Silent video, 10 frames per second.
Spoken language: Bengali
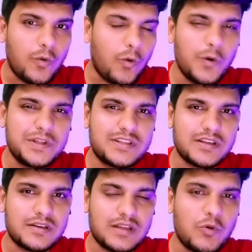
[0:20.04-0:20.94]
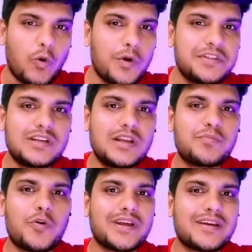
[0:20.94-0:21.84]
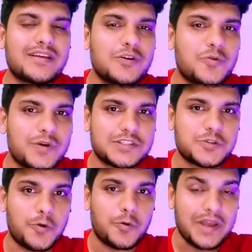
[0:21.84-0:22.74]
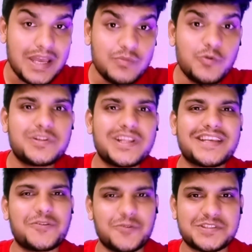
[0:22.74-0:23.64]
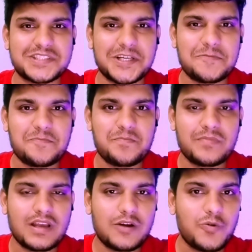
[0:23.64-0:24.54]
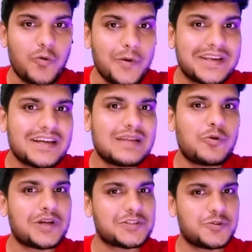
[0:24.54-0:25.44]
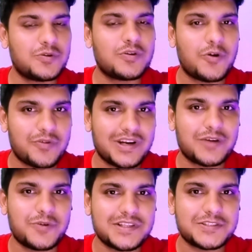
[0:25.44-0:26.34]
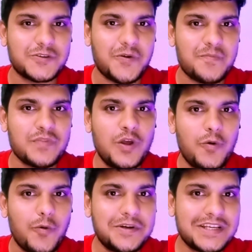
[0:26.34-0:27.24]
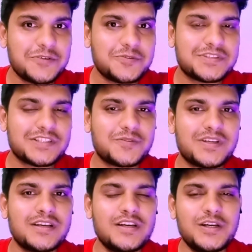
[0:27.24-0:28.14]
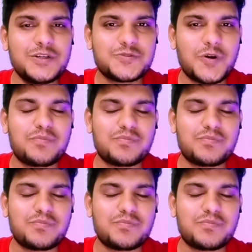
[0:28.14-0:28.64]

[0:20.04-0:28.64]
ওই দিন এবং ওই দিনের পরে কি ঘটেছিল এই মুহূর্তে কি ঘটছে কারণ ওইখানে মূলত আসল ঘটনা ঘটেছিল ওইটাই হচ্ছে আসলে সব